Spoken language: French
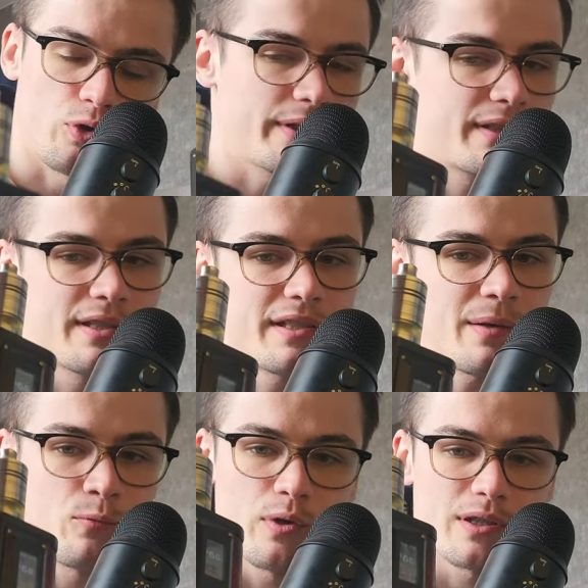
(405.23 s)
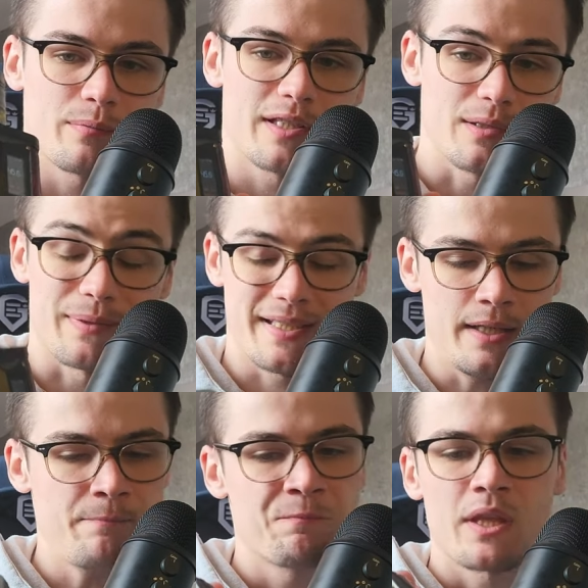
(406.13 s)
Toujours le système USB
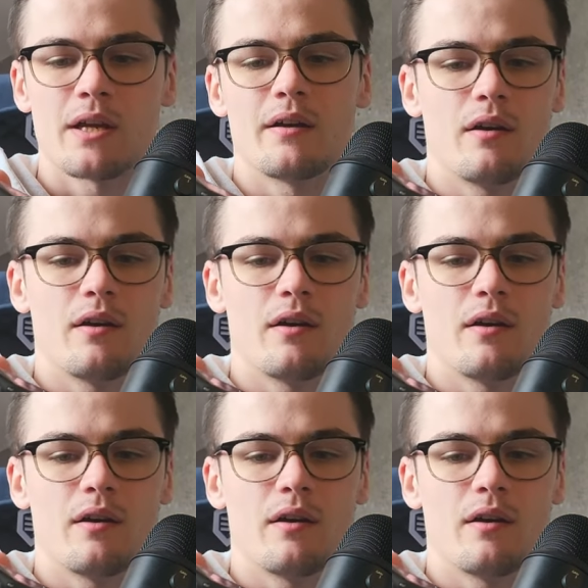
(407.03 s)
type C.